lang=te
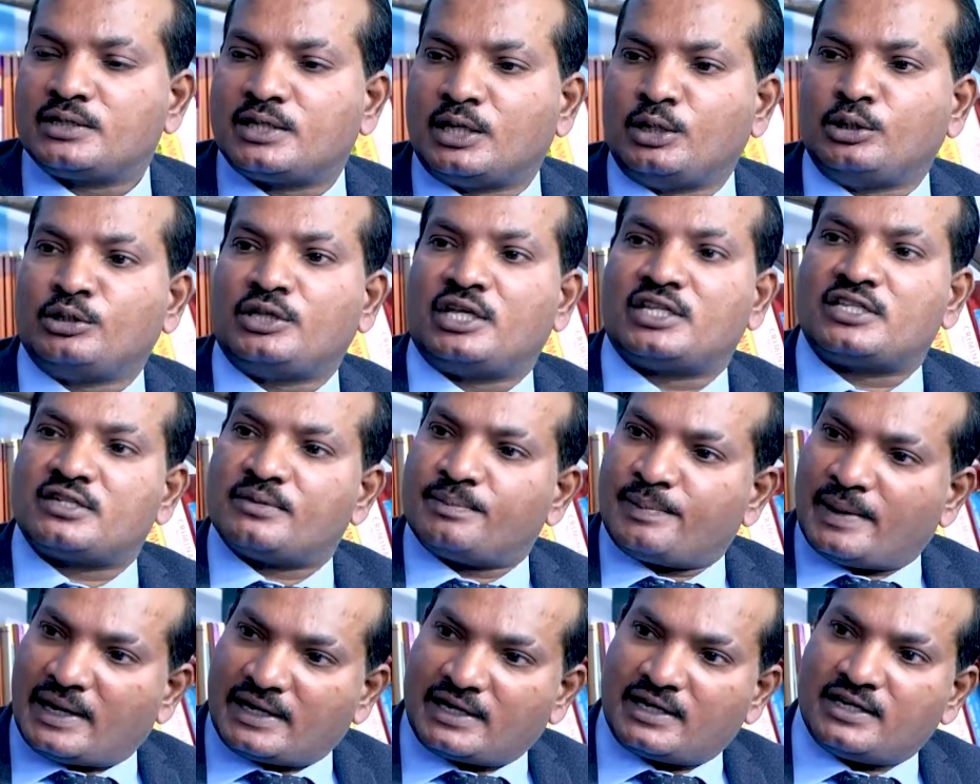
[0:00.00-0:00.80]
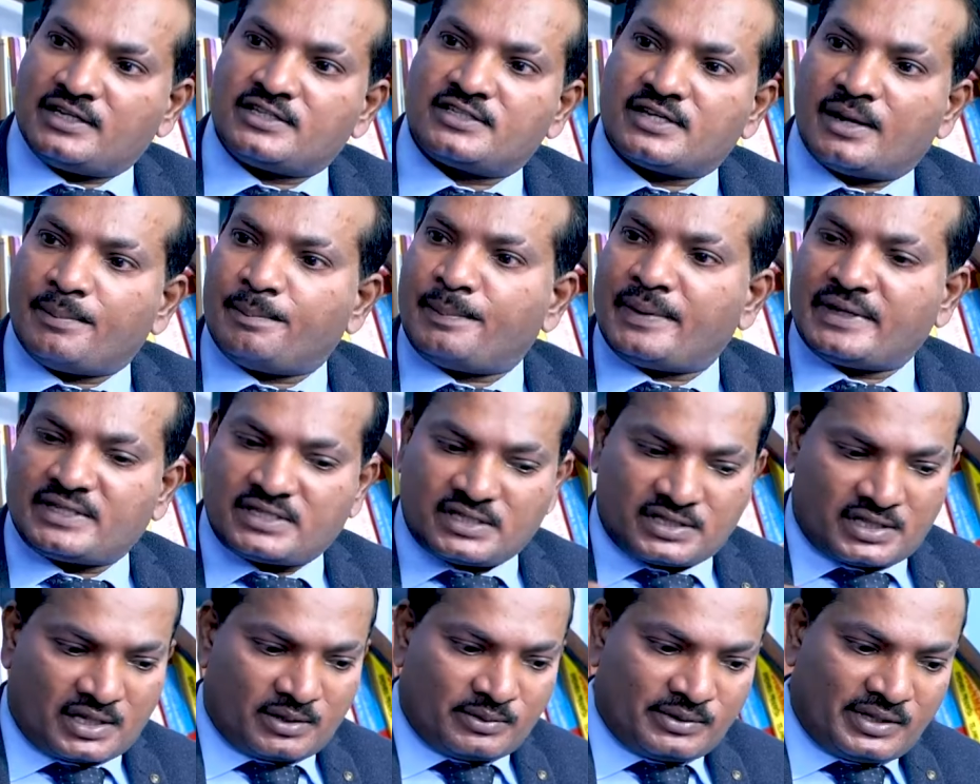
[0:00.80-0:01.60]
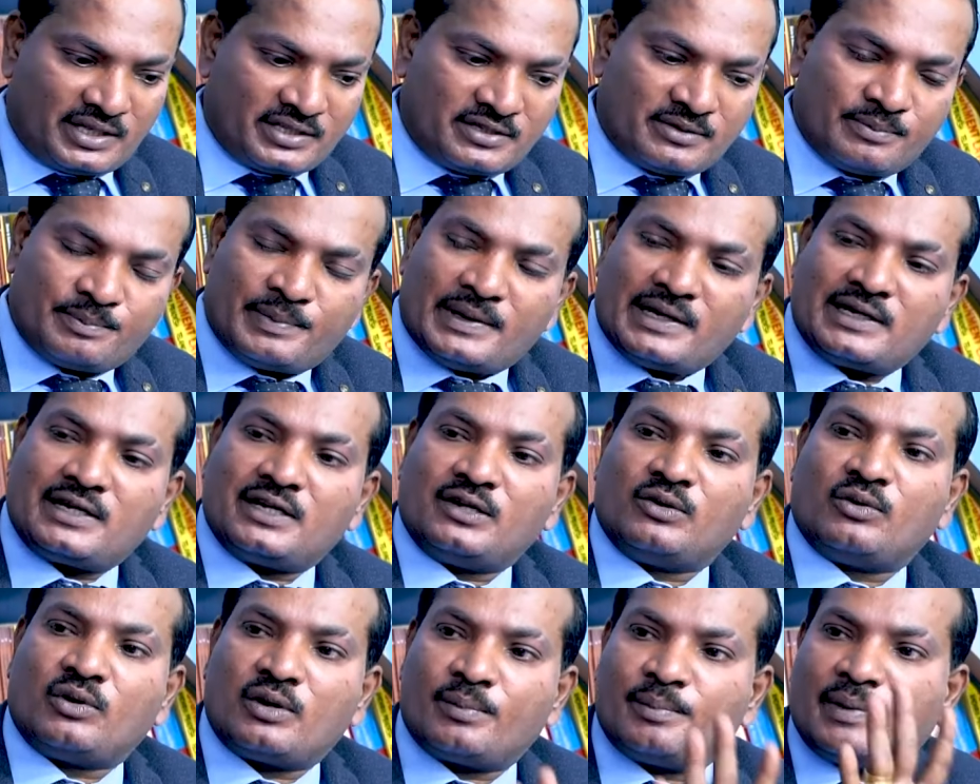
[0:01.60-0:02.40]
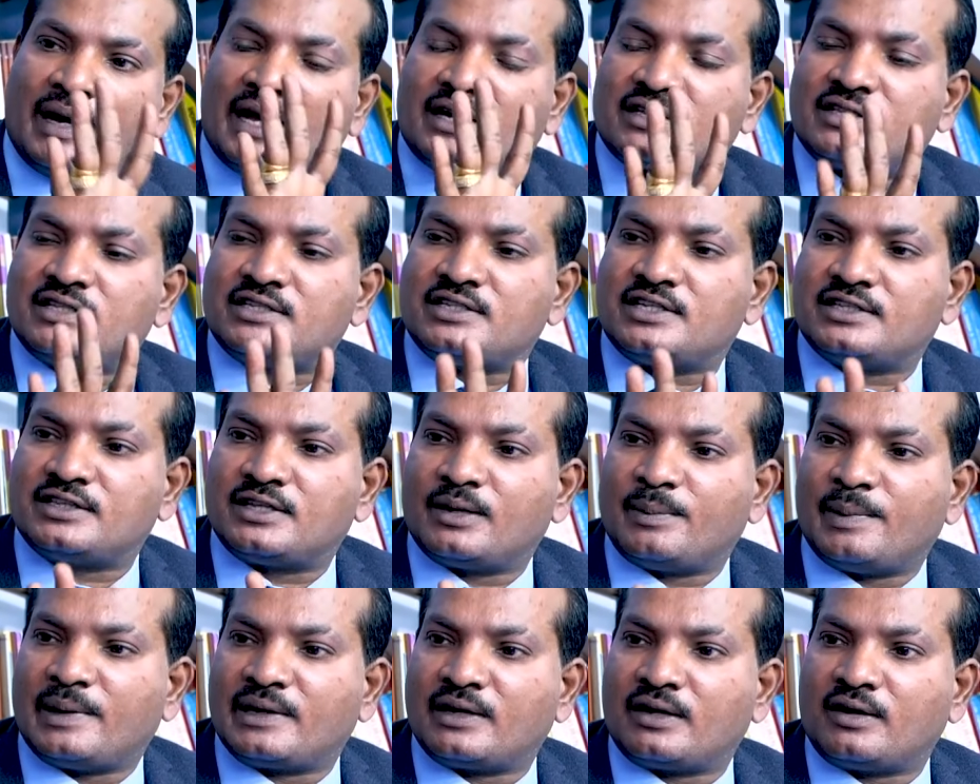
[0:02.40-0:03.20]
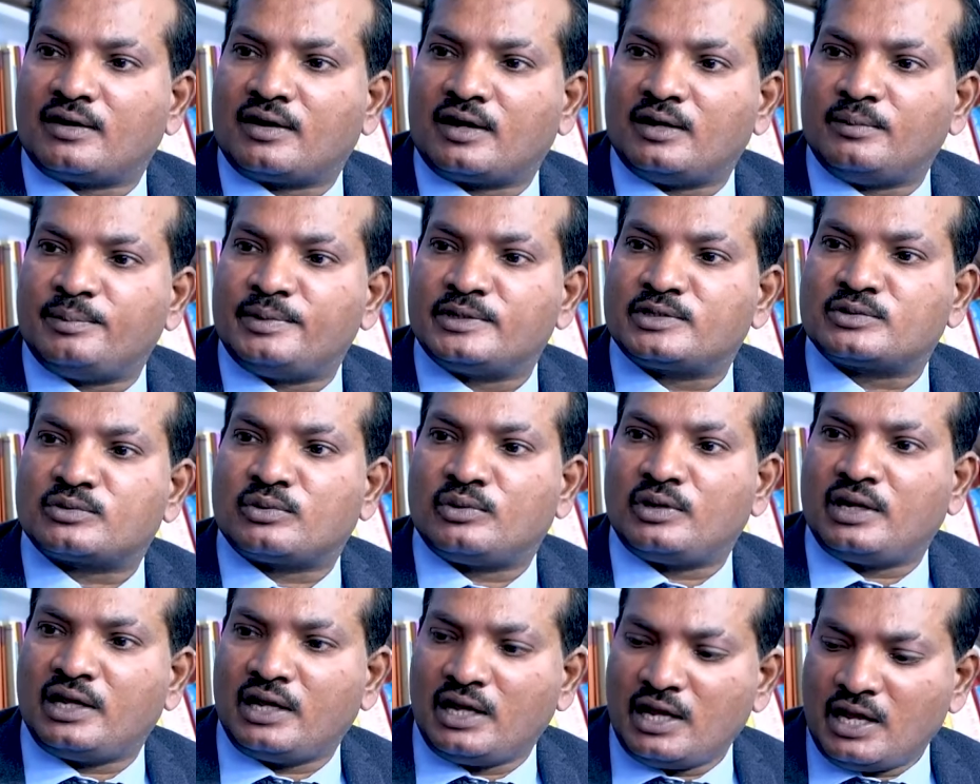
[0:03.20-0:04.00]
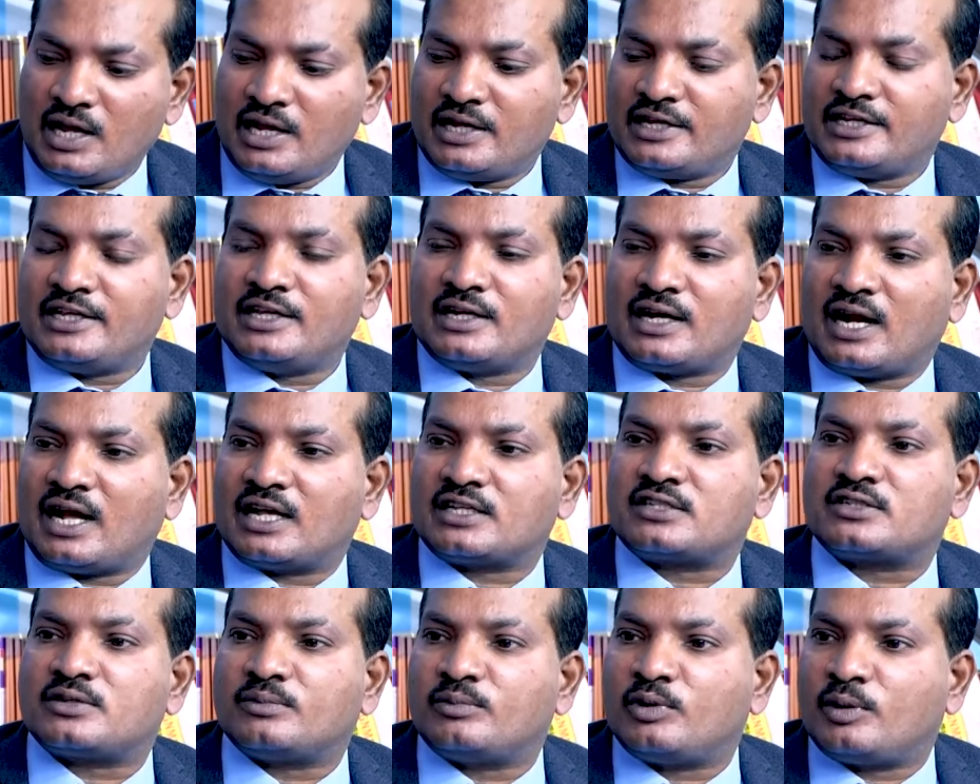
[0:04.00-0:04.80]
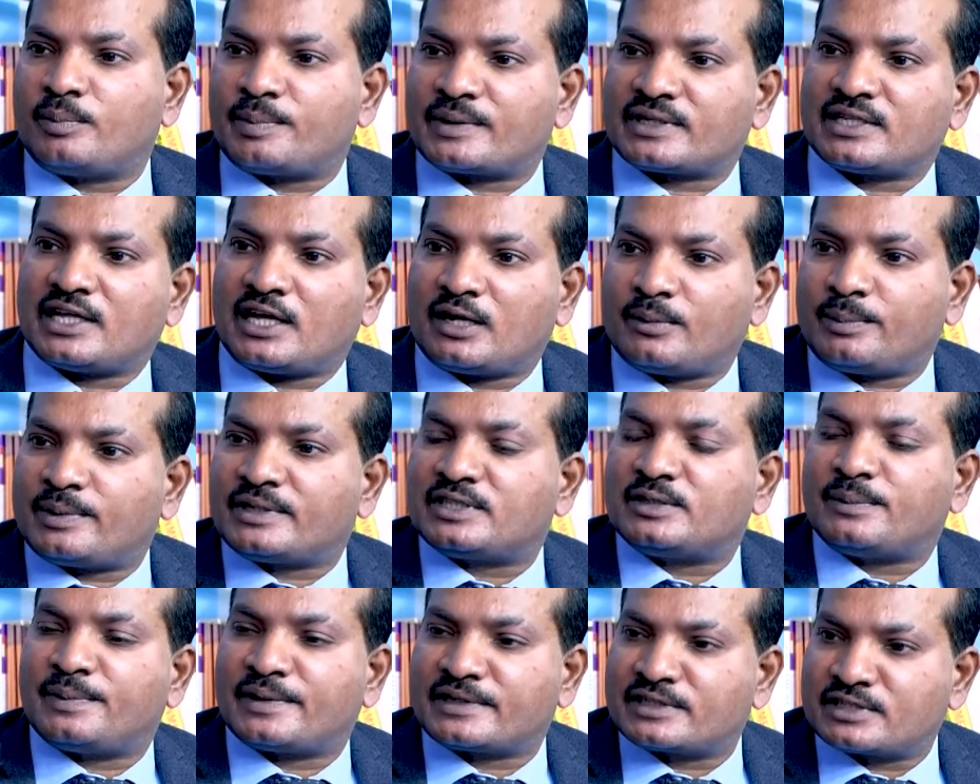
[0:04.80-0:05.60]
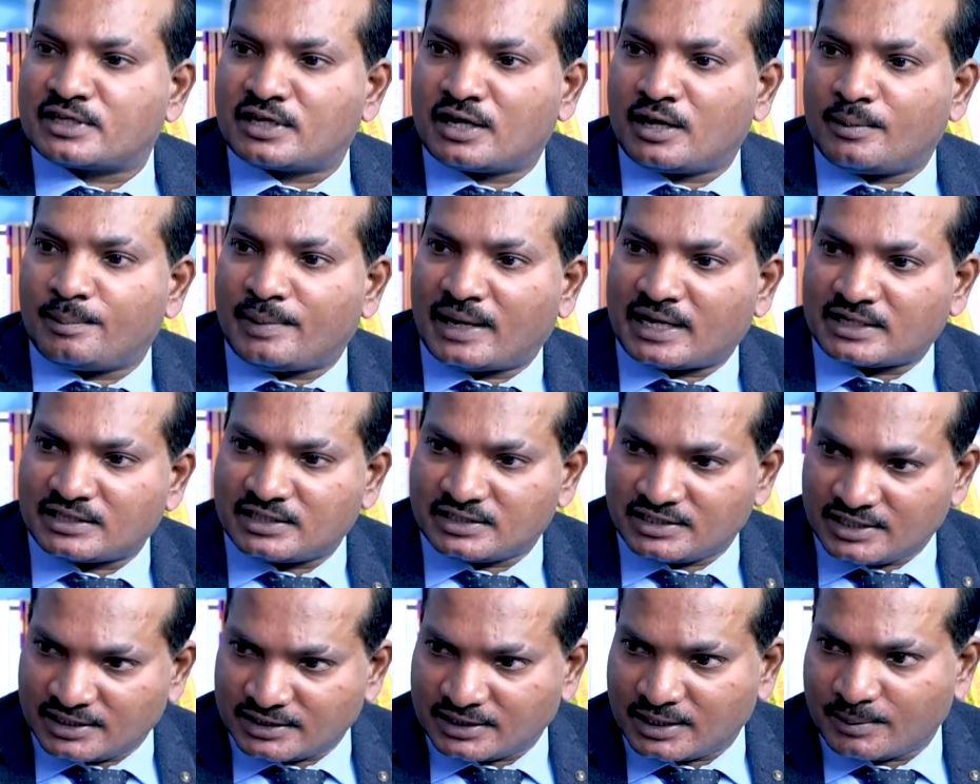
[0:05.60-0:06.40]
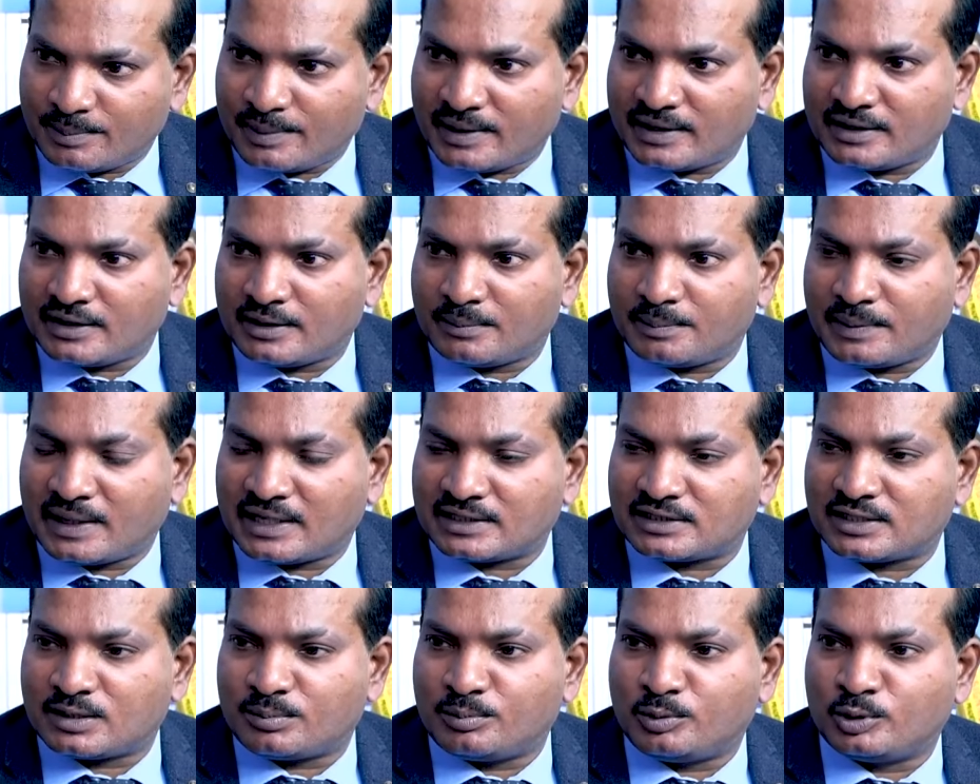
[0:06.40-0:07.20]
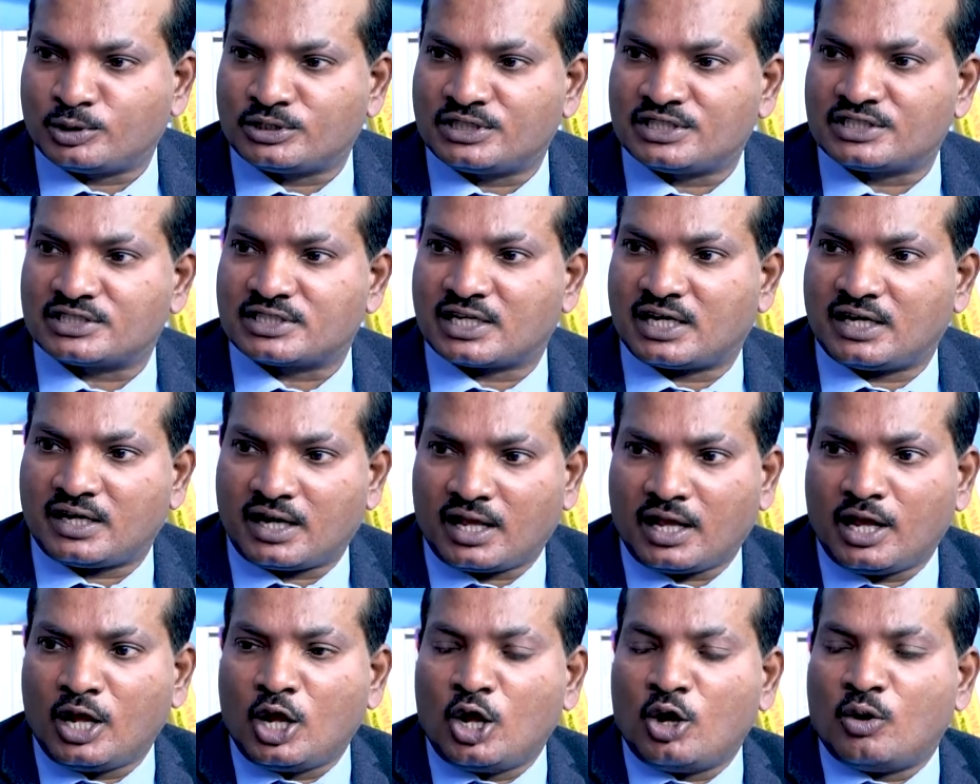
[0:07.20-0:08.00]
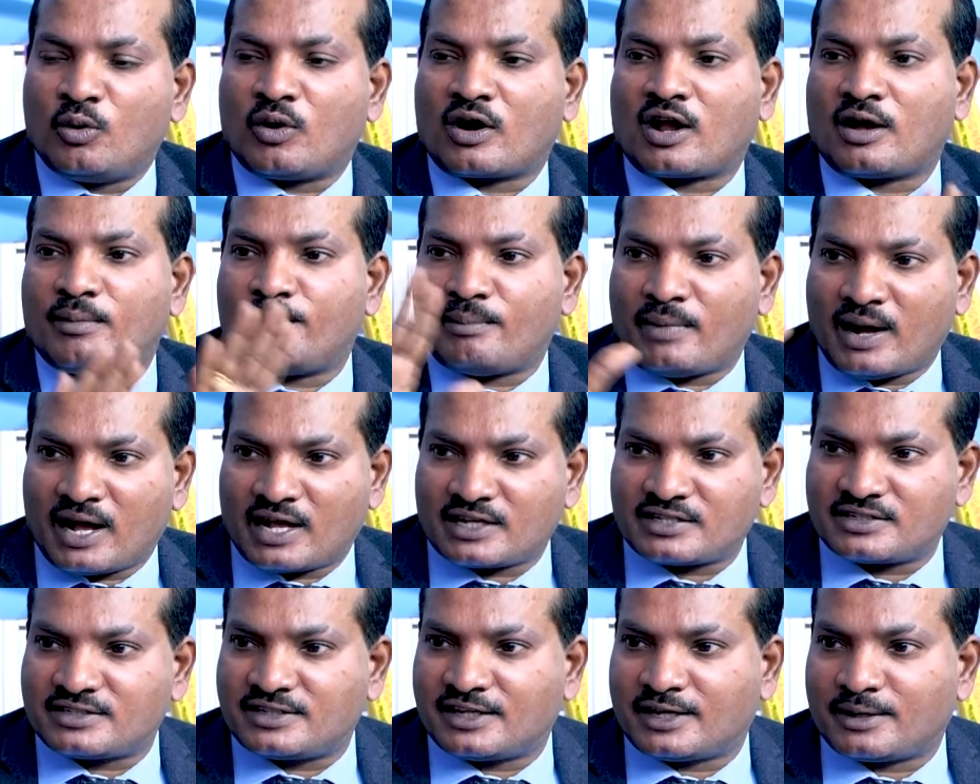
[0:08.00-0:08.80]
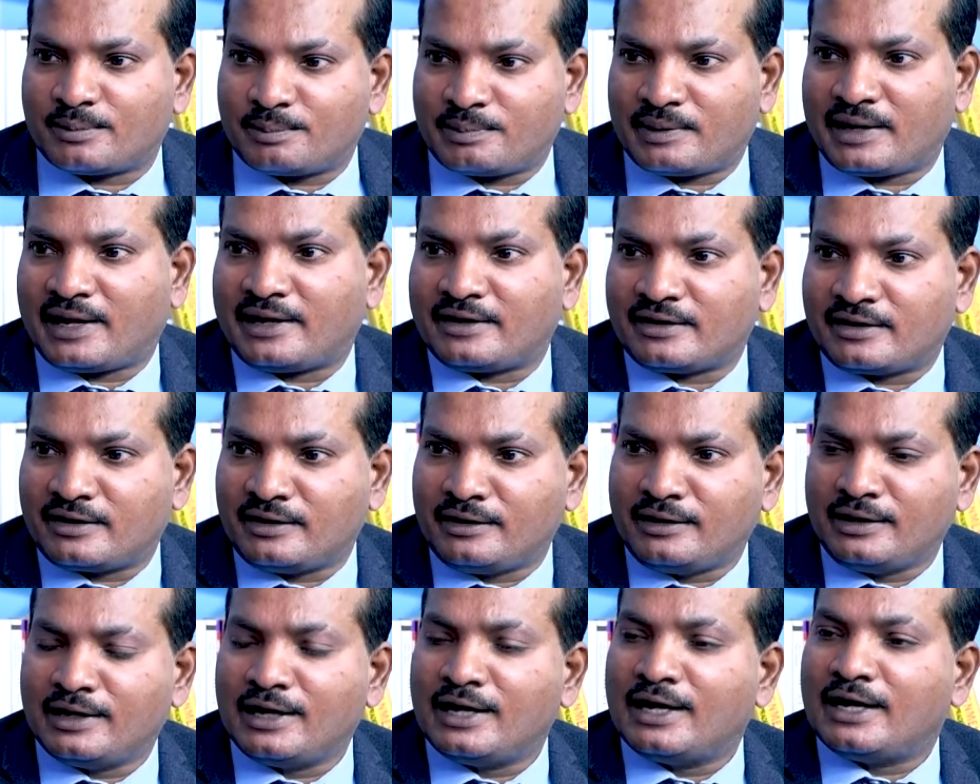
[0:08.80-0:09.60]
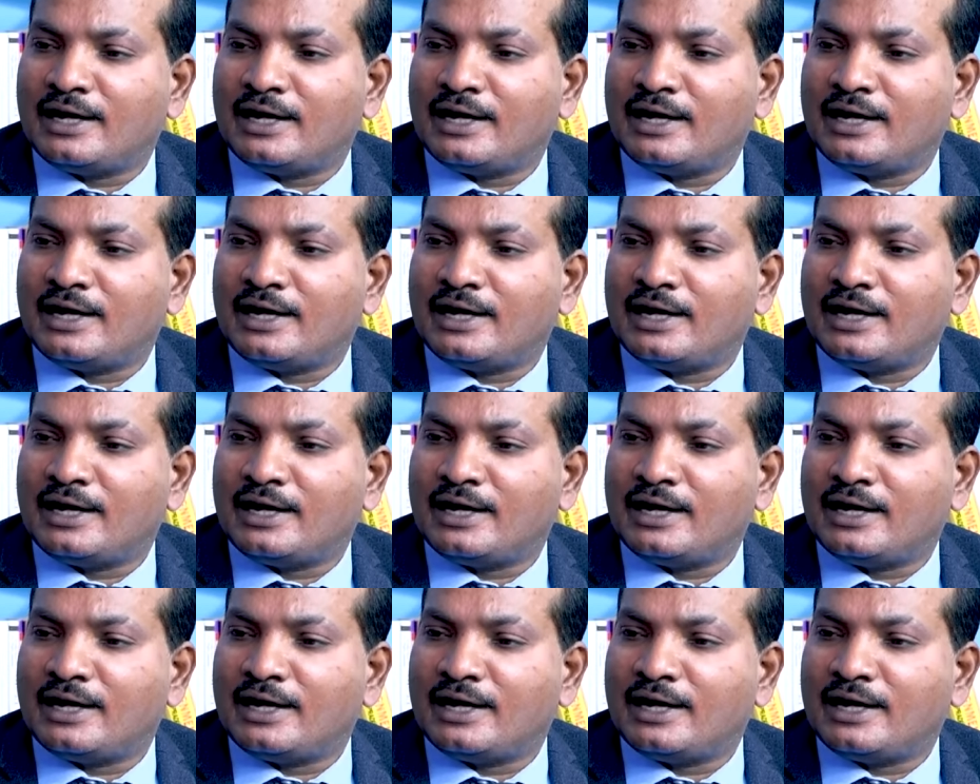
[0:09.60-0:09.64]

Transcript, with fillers: తెలుగుదేశం పార్టీని చంపేసి తెలుగుదేశం పార్టీని కూడా భారతీయ జనతా పార్టీలో కలిపేసుకొని ఈ రాష్ట్రంలో ప్రధాన ప్రతిపక్షంగా భారతీయ జనతా పార్టీ పాత్ర పోషించాలని ఒక మాస్టర్ ప్లాన్కి